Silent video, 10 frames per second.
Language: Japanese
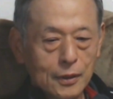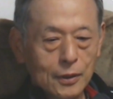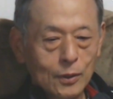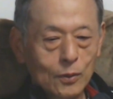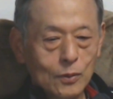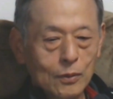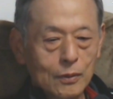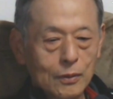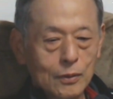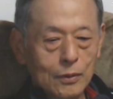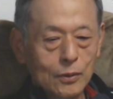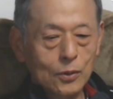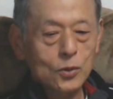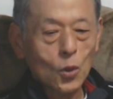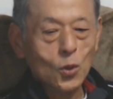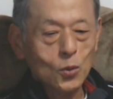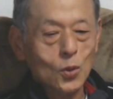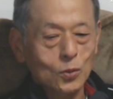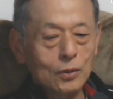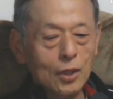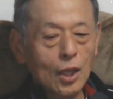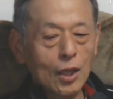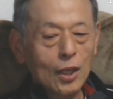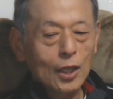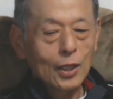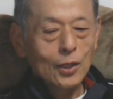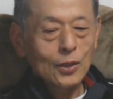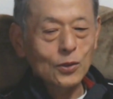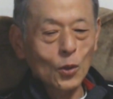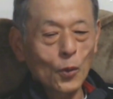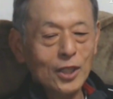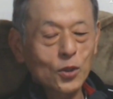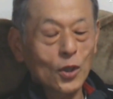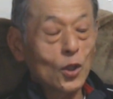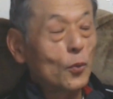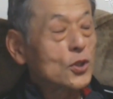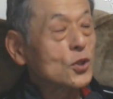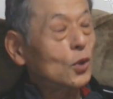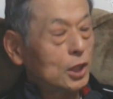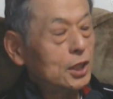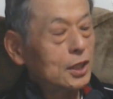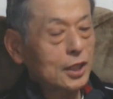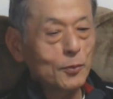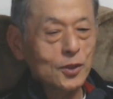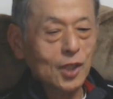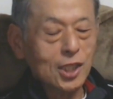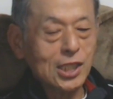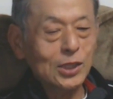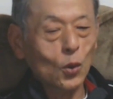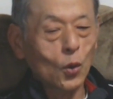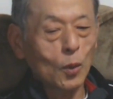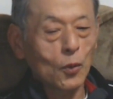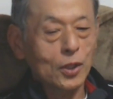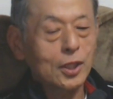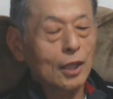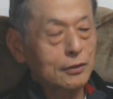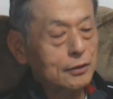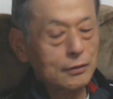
これがコンパイル。そうそうそう。で、人はそれで面白い。で、難しいところもいける。